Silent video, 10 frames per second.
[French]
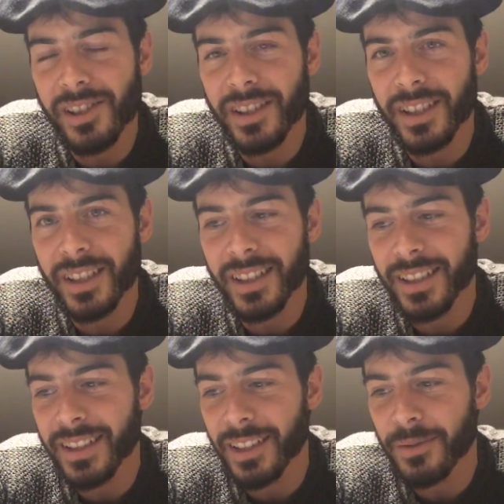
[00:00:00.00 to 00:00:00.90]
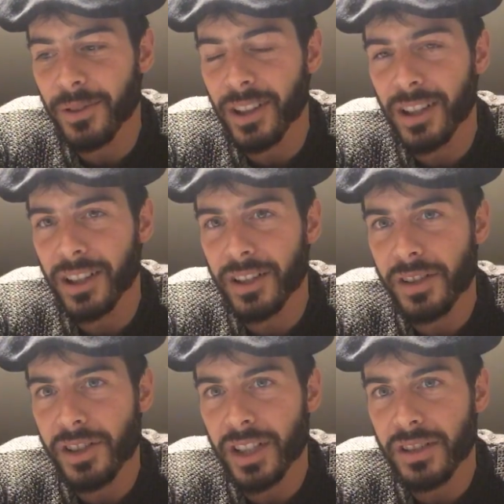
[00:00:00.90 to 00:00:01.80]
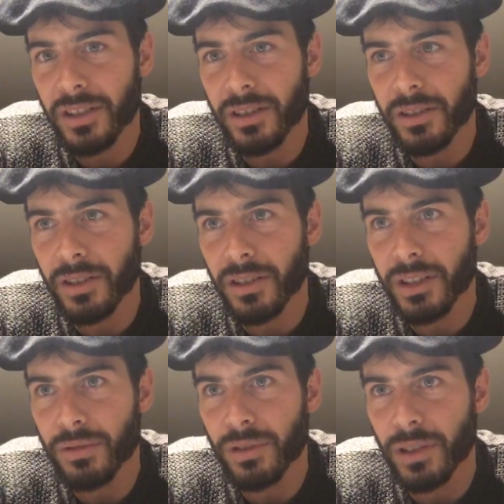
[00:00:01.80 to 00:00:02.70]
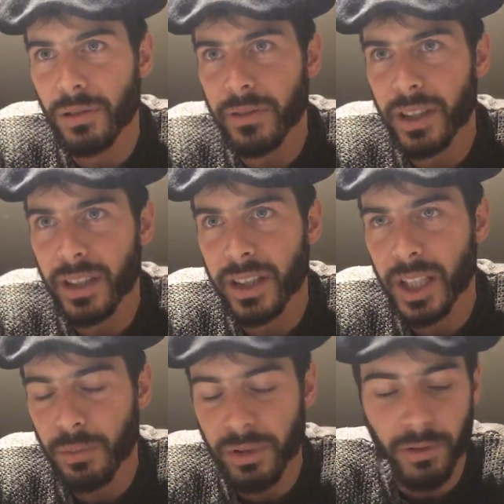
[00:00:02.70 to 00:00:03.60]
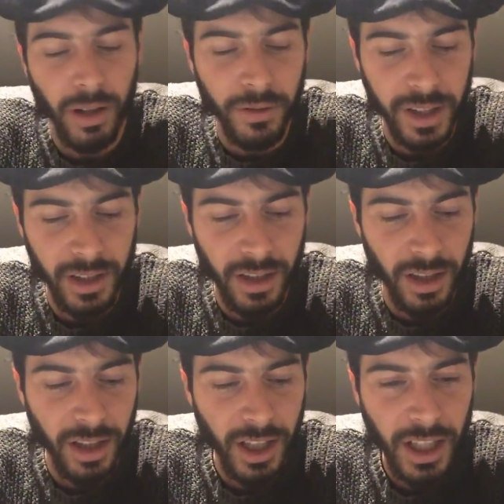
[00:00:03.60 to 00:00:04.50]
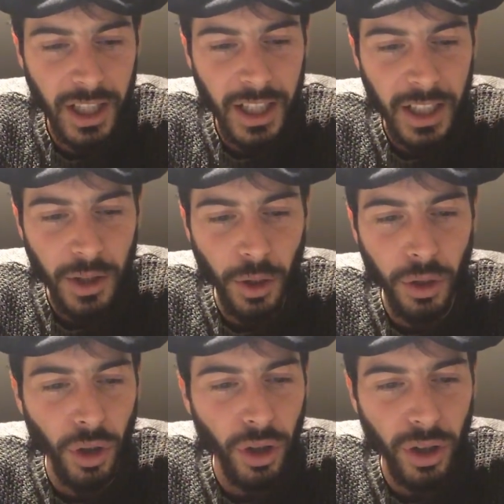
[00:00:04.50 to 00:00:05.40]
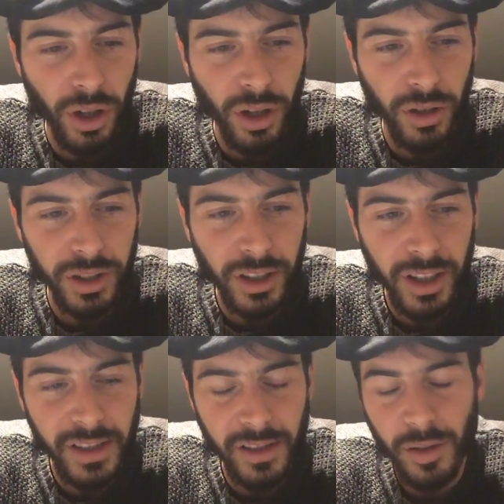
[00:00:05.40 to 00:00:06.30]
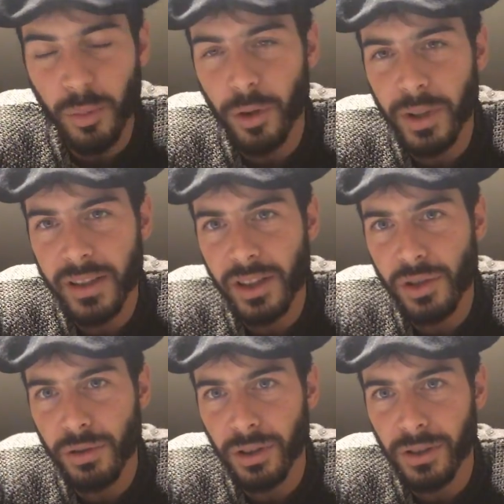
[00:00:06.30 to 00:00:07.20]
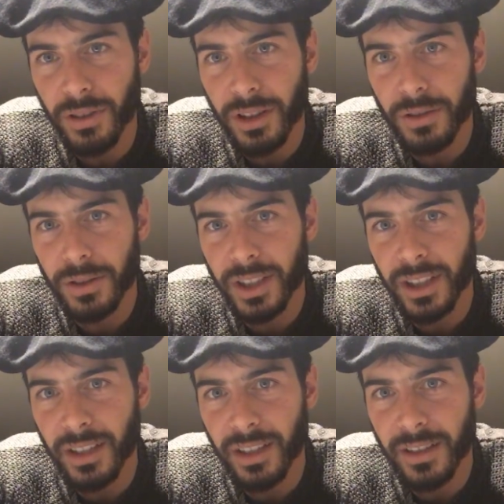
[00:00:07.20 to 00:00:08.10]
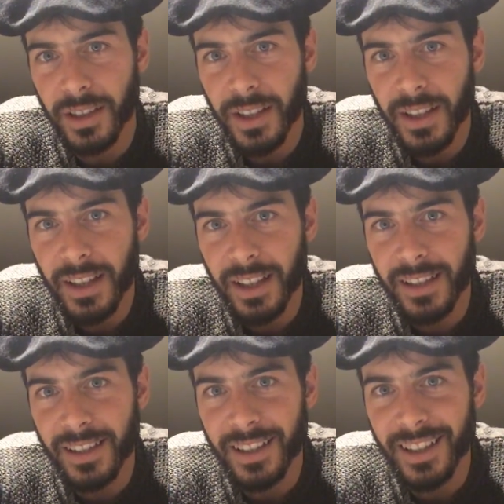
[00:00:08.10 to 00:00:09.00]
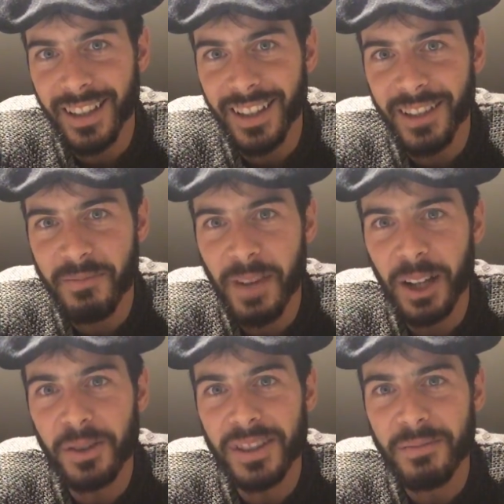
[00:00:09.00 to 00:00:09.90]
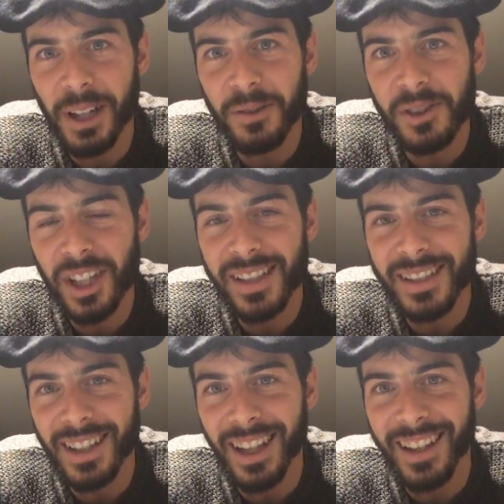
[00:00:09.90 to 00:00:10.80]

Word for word: J'ai dit, cette fois, j'actionne tous les leviers. Et puis voilà, on est donc euh, on a organisé ce premier séjour, il y en aura d'autres. Et, euh, et c'était euh, Marius, Marius Chasse.